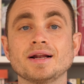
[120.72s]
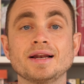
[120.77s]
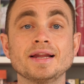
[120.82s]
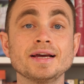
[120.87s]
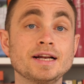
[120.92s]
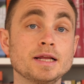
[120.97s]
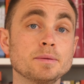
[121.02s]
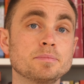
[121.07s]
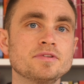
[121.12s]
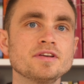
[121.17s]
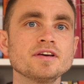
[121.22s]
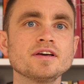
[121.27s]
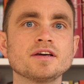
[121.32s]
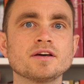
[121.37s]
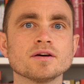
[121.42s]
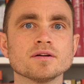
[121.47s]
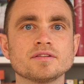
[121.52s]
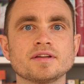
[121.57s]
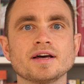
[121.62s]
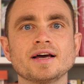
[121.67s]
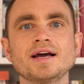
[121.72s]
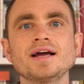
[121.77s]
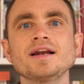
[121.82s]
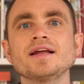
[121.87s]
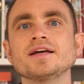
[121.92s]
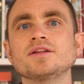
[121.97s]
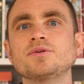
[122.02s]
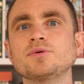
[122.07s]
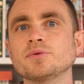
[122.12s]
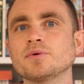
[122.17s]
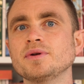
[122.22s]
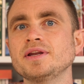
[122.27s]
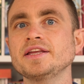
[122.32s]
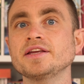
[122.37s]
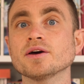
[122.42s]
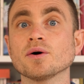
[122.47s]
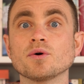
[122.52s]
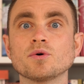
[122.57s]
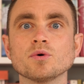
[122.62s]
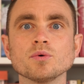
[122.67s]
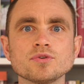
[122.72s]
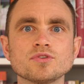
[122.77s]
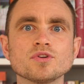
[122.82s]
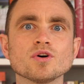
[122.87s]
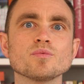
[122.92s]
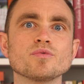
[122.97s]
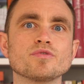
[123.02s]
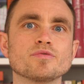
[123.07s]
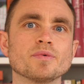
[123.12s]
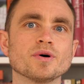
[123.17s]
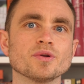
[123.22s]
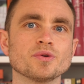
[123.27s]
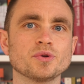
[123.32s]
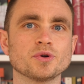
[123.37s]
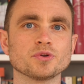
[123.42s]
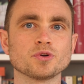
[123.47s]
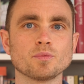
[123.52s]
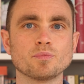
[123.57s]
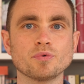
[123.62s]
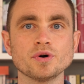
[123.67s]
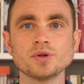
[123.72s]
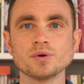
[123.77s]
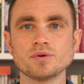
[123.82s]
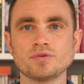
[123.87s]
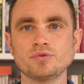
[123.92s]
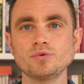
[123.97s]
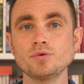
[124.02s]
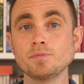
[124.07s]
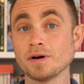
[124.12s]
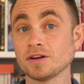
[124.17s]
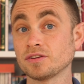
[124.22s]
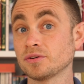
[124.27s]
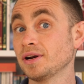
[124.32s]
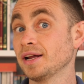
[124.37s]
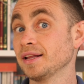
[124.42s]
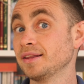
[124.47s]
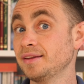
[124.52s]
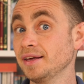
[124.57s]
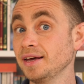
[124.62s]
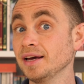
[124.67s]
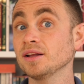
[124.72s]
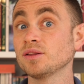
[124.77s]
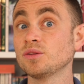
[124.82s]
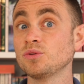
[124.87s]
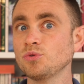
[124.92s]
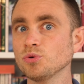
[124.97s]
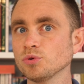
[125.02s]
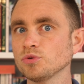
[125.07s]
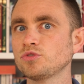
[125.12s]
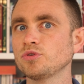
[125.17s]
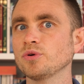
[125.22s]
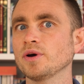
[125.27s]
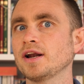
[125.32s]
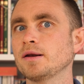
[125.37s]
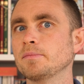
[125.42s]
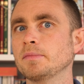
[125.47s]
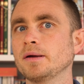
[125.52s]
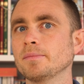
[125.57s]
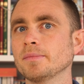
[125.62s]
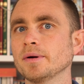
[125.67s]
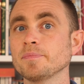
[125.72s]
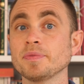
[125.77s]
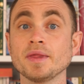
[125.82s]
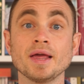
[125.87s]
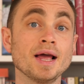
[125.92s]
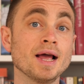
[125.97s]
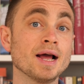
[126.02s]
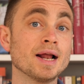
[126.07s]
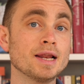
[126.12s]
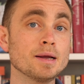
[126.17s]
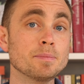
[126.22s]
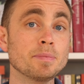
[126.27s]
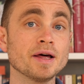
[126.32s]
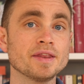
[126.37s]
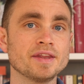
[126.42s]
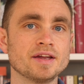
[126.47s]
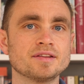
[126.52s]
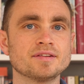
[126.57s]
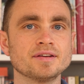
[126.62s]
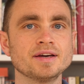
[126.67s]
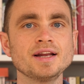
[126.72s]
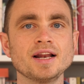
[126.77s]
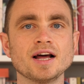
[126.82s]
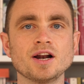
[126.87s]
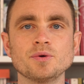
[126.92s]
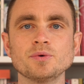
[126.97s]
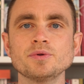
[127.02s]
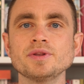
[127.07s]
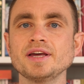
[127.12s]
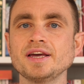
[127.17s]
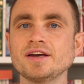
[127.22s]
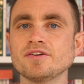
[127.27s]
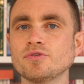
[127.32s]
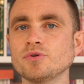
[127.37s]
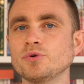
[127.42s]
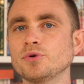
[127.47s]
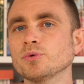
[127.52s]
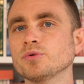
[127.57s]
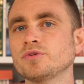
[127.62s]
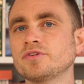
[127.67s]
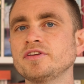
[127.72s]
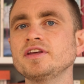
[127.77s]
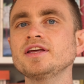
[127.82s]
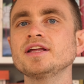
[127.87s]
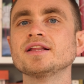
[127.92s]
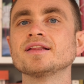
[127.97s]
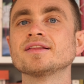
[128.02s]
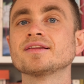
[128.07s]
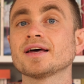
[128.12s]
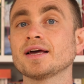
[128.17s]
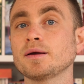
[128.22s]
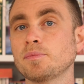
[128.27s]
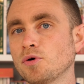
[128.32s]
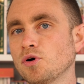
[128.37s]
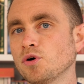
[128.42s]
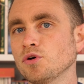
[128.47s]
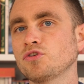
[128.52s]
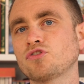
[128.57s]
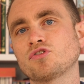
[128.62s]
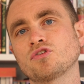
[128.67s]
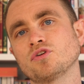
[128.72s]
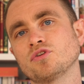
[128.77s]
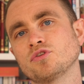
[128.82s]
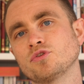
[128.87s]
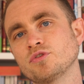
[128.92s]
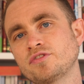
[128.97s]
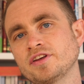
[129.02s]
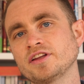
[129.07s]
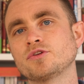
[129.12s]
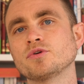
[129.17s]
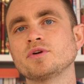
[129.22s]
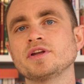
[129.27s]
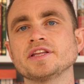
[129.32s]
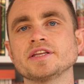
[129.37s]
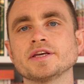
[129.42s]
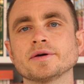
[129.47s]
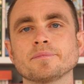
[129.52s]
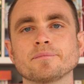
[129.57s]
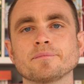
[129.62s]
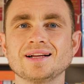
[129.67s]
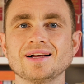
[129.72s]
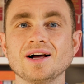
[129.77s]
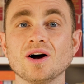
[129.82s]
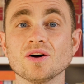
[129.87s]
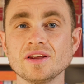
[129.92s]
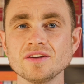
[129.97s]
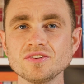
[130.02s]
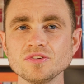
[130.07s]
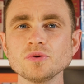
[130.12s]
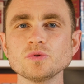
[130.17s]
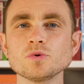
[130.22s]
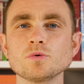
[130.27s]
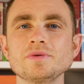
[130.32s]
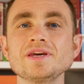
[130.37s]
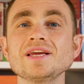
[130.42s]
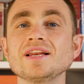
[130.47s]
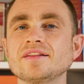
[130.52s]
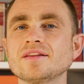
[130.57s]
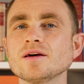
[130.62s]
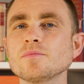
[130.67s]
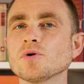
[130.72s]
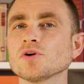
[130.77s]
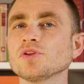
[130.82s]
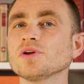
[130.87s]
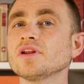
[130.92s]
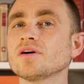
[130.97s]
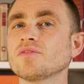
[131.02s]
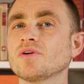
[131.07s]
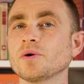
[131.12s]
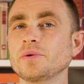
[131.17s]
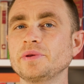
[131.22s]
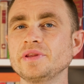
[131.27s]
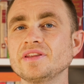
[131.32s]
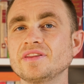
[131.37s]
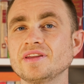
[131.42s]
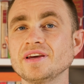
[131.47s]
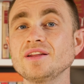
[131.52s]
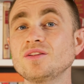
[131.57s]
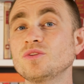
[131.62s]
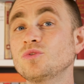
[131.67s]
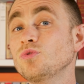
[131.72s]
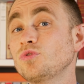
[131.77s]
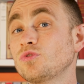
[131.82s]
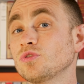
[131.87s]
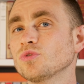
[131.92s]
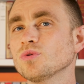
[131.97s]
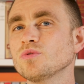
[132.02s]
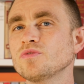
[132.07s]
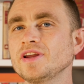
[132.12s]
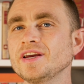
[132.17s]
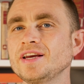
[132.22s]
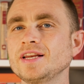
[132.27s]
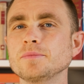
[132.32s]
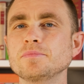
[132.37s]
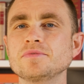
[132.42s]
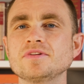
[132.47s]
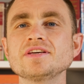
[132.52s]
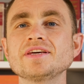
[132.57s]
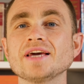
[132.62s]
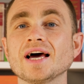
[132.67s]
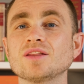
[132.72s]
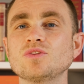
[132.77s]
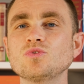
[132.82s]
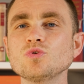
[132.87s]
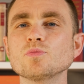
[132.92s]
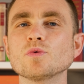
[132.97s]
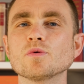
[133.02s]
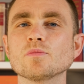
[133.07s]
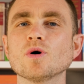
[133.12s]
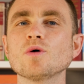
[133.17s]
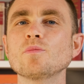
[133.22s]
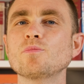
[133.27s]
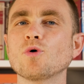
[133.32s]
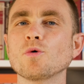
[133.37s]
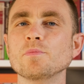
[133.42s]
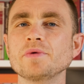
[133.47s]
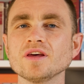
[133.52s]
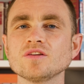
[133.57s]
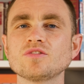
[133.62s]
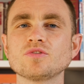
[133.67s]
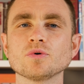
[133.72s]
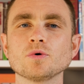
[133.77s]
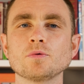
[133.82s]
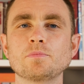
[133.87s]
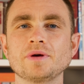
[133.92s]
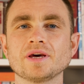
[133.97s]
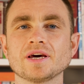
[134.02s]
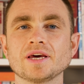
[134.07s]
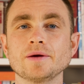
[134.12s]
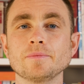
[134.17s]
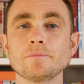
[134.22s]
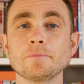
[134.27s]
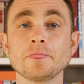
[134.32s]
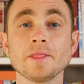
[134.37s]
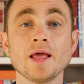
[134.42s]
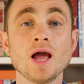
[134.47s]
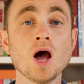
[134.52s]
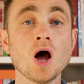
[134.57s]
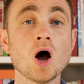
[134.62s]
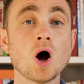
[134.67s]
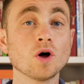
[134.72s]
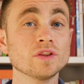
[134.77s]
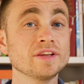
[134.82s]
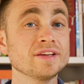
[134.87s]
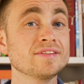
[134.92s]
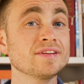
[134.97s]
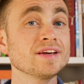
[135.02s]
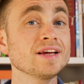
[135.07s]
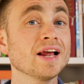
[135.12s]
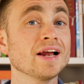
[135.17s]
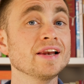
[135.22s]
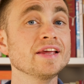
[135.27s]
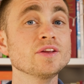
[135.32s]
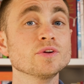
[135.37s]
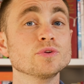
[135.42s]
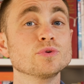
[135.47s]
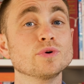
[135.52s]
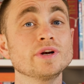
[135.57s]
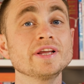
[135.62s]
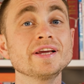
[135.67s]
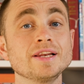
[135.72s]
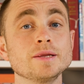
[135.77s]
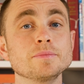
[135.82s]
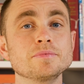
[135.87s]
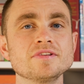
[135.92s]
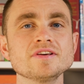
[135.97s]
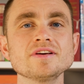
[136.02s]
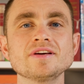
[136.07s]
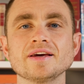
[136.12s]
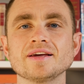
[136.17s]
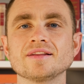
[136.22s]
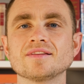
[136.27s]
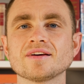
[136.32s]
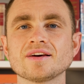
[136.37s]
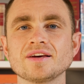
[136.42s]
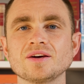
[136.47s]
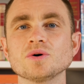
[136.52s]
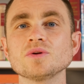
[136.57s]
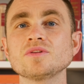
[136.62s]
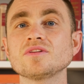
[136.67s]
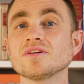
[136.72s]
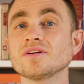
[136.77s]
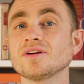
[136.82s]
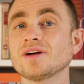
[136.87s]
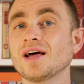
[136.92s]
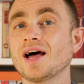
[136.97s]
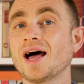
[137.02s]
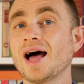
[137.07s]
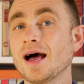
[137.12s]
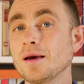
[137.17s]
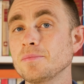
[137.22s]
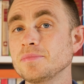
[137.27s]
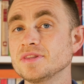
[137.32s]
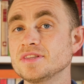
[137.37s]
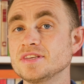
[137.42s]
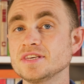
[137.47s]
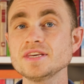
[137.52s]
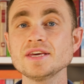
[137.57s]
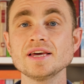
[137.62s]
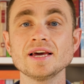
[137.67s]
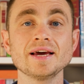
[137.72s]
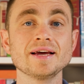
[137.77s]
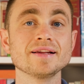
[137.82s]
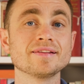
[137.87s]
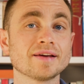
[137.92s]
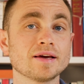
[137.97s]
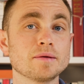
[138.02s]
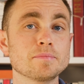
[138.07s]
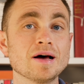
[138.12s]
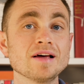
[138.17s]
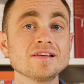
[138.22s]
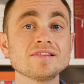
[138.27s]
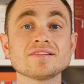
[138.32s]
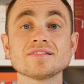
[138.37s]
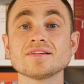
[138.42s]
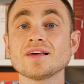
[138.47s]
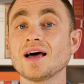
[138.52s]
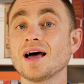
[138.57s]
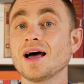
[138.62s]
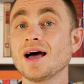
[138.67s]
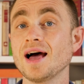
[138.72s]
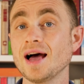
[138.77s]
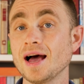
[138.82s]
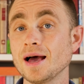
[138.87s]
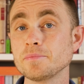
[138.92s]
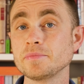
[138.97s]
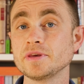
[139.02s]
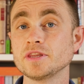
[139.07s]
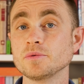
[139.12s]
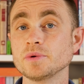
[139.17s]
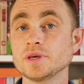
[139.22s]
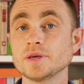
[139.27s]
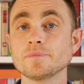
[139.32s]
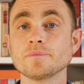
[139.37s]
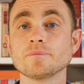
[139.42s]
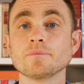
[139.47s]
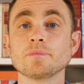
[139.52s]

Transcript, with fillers: L'écliptique, quant à elle, est une ligne en constant mouvement de notre point de vue parce que la Terre tourne sur elle-même. Les planètes et la Lune évoluent aussi très proches de cette ligne. En astronomie, il est important d'avoir une idée d'où se trouve l'écliptique à tout moment pour bien se repérer. En été, la ligne de l'écliptique est très haute à midi et très basse à minuit.